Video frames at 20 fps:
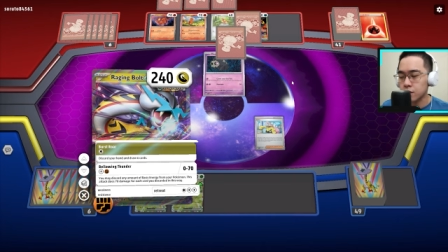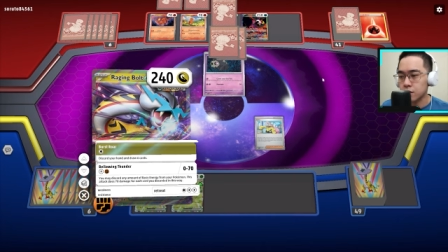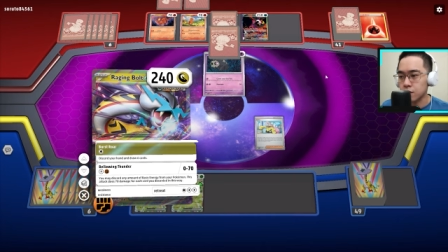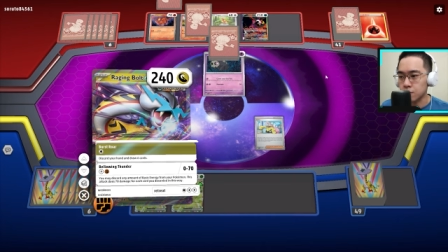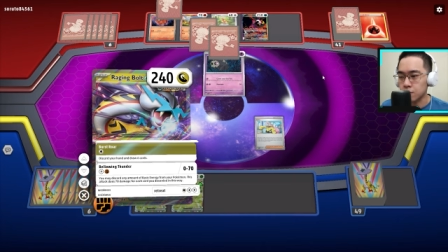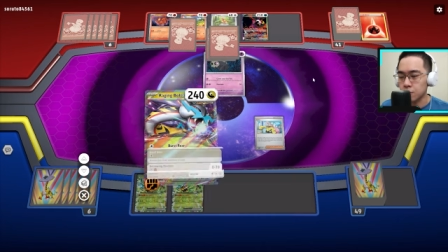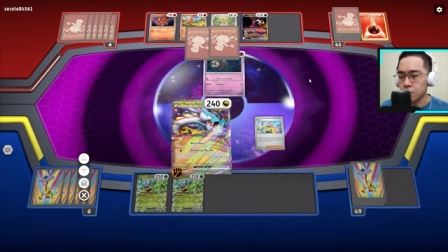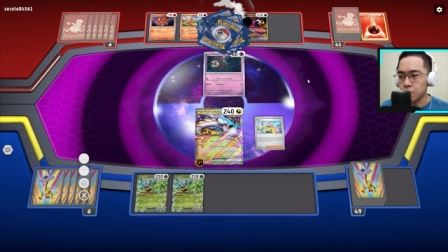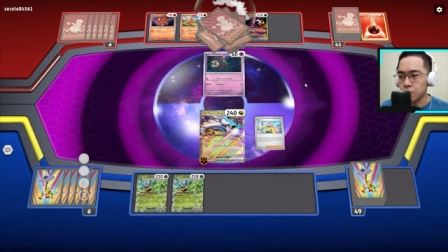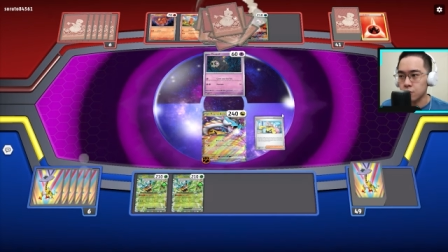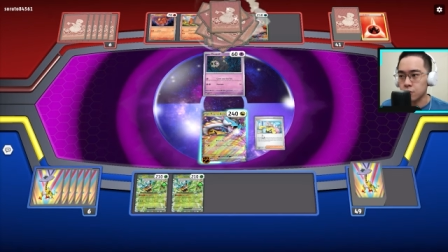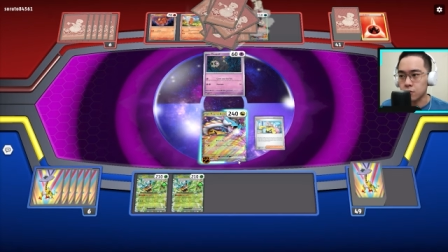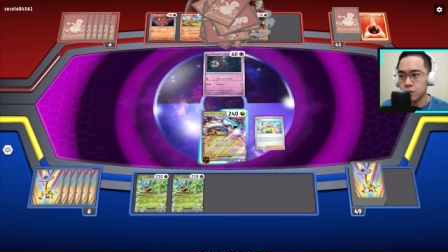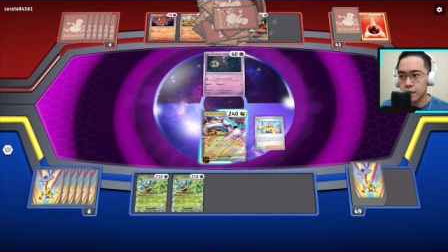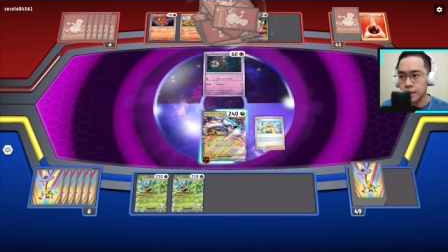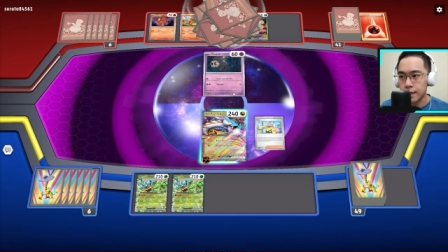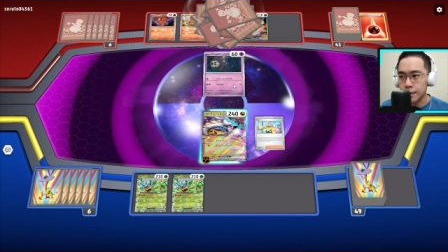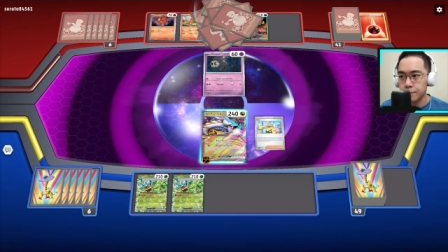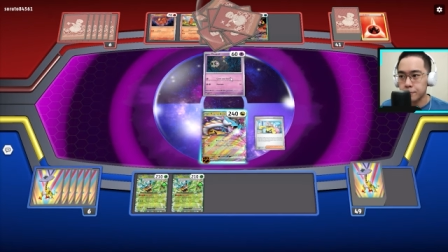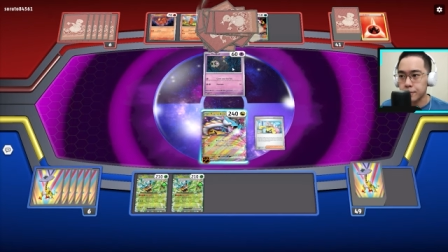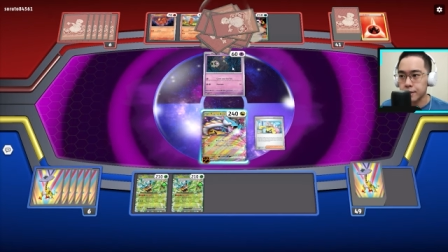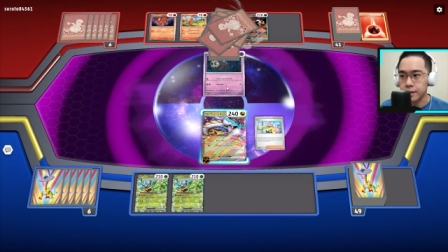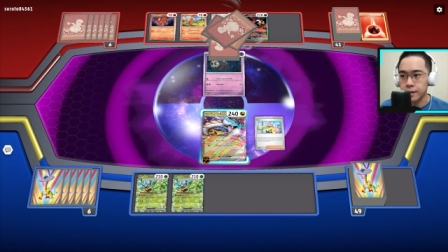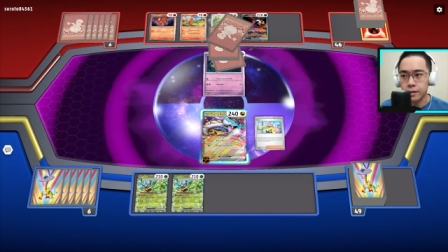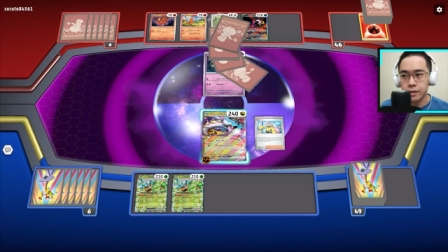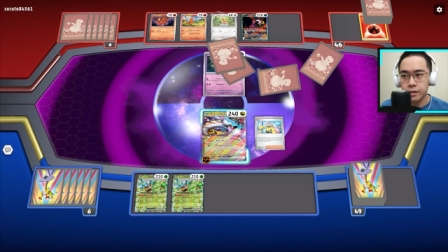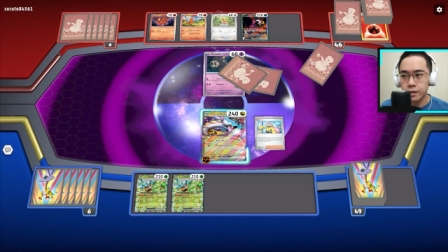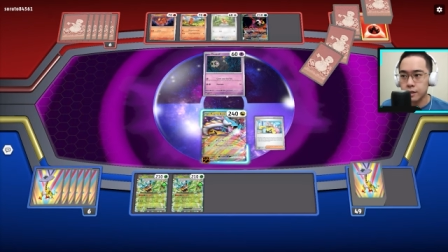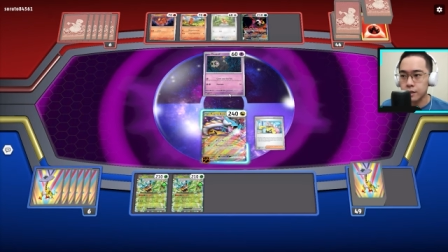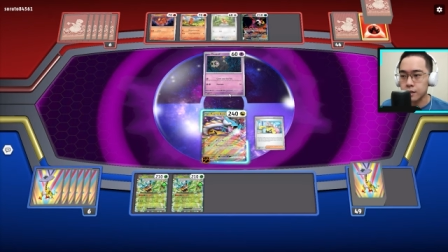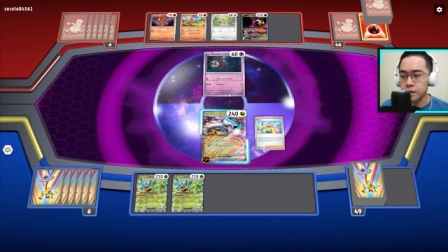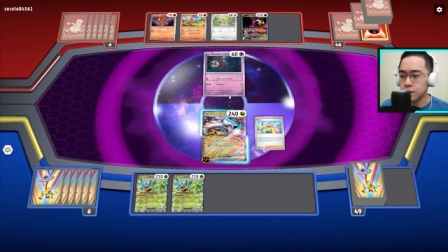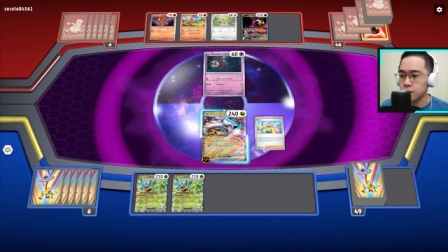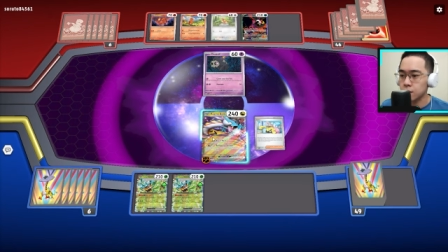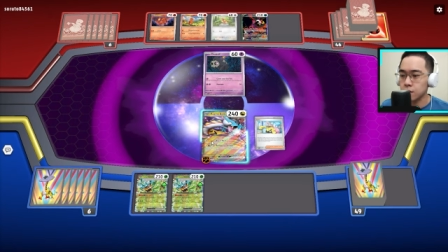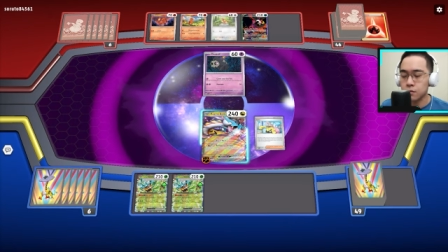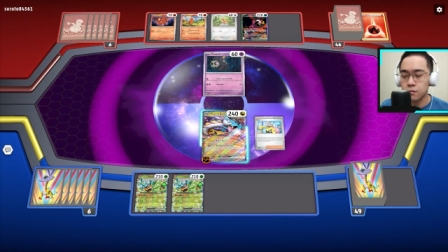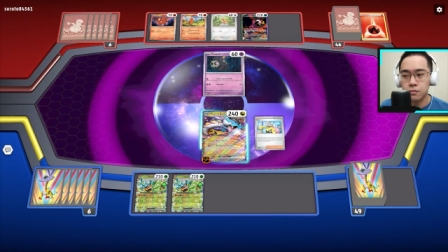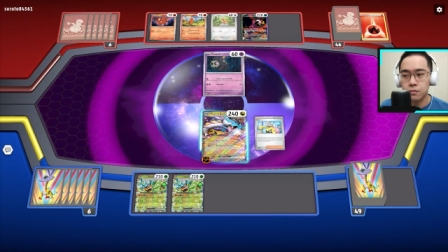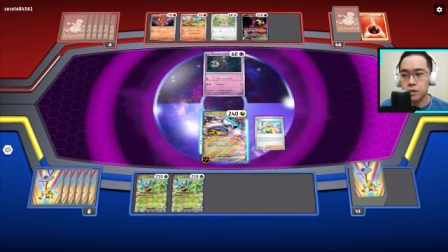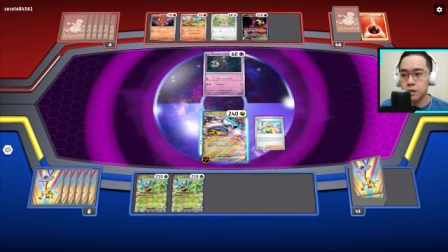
raging bullku kenapa karena Nexon